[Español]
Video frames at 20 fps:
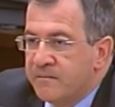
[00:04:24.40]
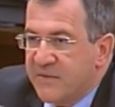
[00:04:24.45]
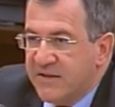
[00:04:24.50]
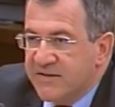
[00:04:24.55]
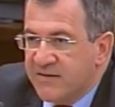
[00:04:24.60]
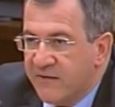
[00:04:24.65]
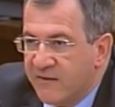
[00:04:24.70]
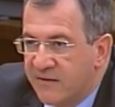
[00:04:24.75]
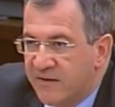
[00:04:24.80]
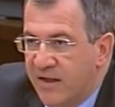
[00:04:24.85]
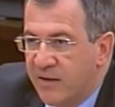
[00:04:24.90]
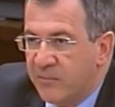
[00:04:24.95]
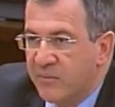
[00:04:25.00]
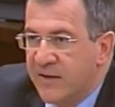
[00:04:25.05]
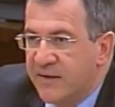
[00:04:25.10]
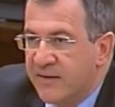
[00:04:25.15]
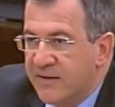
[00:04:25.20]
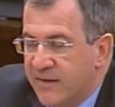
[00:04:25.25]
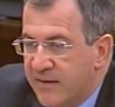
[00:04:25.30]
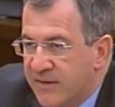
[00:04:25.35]

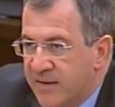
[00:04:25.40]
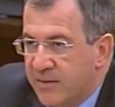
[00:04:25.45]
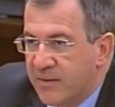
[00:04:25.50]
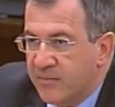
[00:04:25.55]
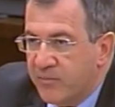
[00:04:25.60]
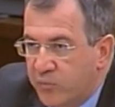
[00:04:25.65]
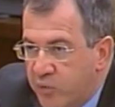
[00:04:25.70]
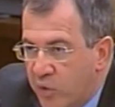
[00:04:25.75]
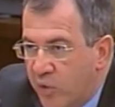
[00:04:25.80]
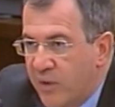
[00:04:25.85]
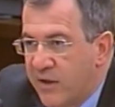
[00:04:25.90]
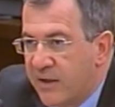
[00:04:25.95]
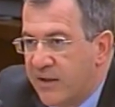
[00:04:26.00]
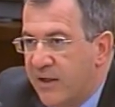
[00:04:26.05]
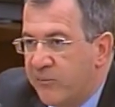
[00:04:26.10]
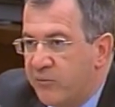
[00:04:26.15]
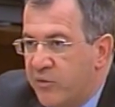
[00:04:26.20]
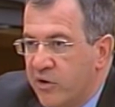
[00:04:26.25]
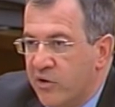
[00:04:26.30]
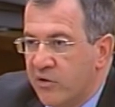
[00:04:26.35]
esencialmente
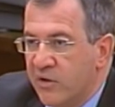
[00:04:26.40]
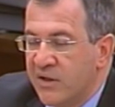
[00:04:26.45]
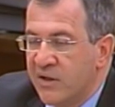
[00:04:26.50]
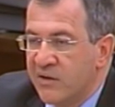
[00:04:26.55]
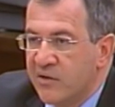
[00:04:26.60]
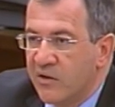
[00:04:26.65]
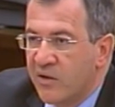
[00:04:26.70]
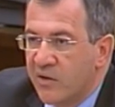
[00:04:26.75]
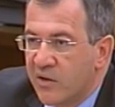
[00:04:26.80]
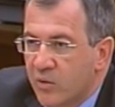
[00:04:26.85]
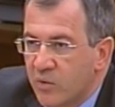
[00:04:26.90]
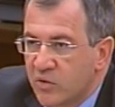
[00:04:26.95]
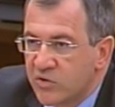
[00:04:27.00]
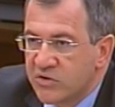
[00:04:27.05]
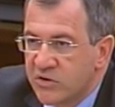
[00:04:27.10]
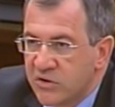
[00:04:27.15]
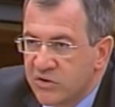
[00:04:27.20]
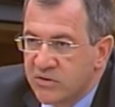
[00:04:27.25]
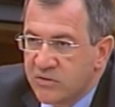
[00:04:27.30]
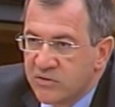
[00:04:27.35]
pública por el origen de los
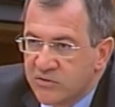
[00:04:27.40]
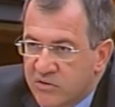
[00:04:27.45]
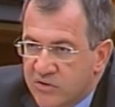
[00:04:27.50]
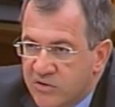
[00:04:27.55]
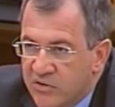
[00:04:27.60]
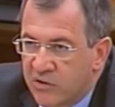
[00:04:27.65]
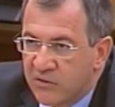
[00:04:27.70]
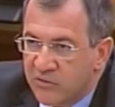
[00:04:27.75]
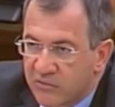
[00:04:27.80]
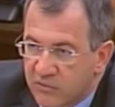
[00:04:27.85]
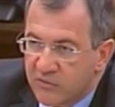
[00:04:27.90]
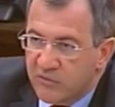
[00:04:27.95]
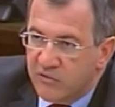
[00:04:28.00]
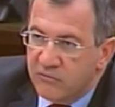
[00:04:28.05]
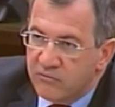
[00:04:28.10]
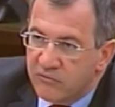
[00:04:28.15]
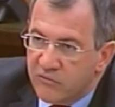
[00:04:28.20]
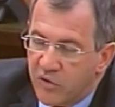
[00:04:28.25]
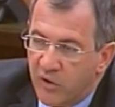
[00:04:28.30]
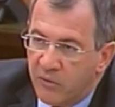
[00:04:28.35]
recursos, son
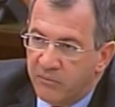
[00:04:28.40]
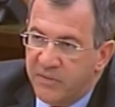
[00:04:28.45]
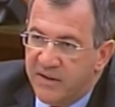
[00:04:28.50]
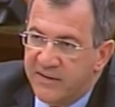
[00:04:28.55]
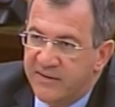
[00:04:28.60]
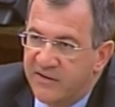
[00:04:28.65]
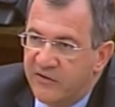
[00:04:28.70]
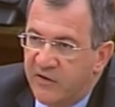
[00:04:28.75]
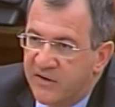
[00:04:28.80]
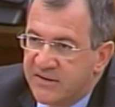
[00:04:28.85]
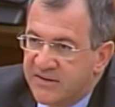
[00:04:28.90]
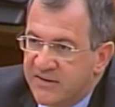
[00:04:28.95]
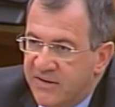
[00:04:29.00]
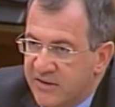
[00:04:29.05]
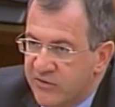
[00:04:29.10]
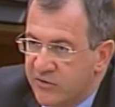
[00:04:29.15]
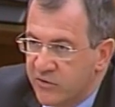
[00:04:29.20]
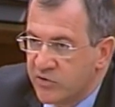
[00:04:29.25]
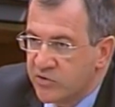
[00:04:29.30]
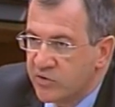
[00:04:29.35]
competidores
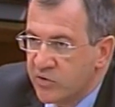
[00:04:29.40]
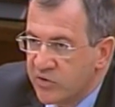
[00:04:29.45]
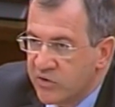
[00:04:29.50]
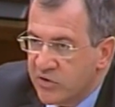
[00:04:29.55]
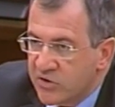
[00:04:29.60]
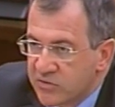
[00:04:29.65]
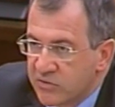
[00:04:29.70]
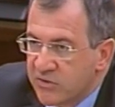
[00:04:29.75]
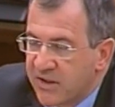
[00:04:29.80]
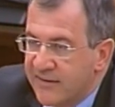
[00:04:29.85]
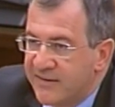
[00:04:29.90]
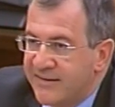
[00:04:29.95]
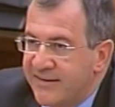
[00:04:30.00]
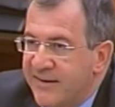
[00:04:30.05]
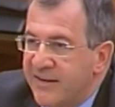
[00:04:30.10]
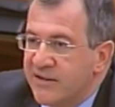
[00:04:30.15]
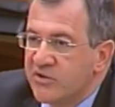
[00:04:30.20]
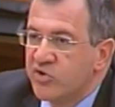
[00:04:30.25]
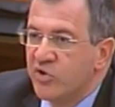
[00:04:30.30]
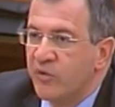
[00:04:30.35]
directos suyos que
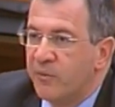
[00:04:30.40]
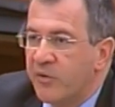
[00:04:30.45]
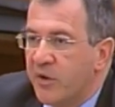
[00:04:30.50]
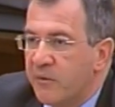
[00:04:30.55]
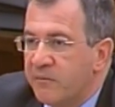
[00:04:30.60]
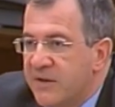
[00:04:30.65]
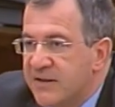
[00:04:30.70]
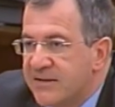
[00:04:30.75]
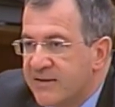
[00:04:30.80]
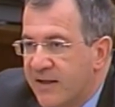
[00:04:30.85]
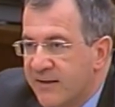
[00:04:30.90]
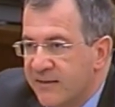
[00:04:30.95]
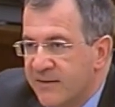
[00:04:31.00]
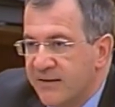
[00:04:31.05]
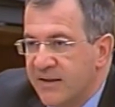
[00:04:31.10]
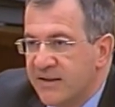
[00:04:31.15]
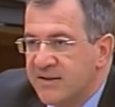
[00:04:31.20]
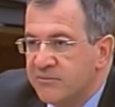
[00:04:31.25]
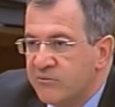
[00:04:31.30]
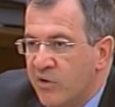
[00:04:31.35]
tienen sus propias
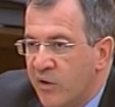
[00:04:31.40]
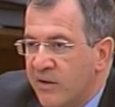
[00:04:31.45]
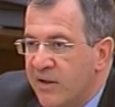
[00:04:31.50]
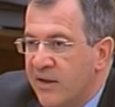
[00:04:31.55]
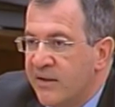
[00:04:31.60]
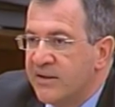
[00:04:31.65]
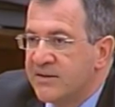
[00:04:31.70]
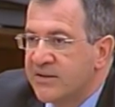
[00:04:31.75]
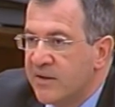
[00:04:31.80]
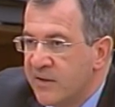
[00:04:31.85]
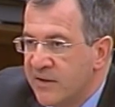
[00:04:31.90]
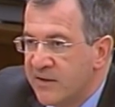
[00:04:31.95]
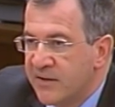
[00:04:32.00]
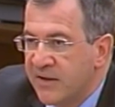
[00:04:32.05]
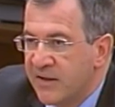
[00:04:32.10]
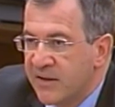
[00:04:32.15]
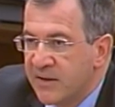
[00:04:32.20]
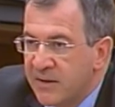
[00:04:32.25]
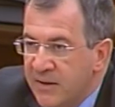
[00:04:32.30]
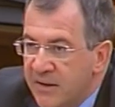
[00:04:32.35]
carteras inmobiliarias que
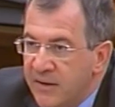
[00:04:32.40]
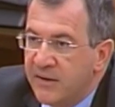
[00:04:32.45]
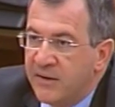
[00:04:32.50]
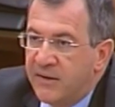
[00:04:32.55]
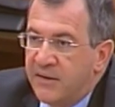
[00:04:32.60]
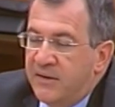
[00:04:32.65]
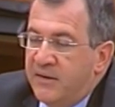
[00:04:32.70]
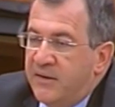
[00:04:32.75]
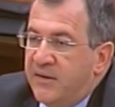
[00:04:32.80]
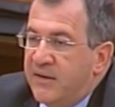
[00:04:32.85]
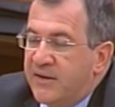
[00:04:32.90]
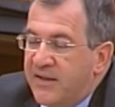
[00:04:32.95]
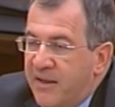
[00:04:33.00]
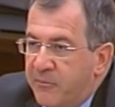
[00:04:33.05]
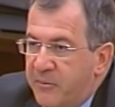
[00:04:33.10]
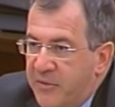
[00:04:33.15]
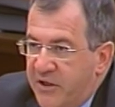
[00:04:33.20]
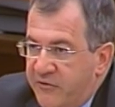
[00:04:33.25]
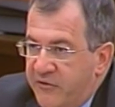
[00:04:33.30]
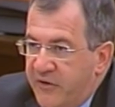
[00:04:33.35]
vender y que
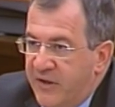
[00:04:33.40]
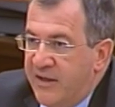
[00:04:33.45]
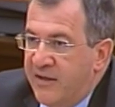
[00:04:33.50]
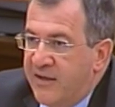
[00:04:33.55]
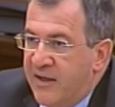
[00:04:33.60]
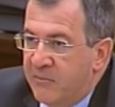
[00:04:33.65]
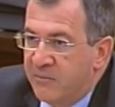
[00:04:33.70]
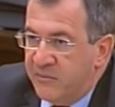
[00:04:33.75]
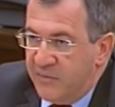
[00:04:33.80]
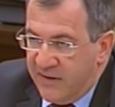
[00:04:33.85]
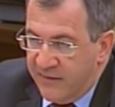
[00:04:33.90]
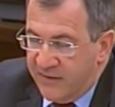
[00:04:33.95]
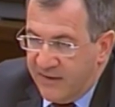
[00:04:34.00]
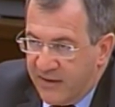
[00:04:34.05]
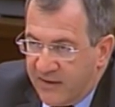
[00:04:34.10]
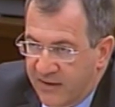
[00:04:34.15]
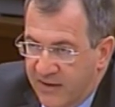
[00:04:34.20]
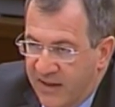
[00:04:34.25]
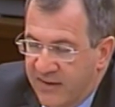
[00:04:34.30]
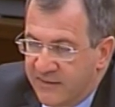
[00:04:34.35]
preferirán
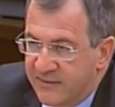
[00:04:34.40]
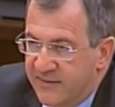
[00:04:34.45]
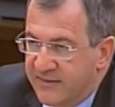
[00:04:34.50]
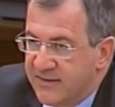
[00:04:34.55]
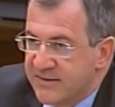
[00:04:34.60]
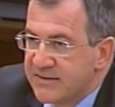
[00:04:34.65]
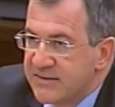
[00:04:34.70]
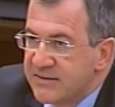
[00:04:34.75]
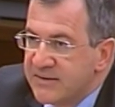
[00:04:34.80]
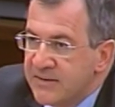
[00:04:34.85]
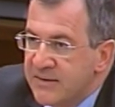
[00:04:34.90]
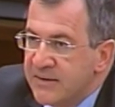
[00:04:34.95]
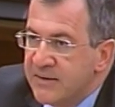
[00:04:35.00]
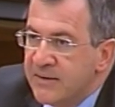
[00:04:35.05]
venderla antes.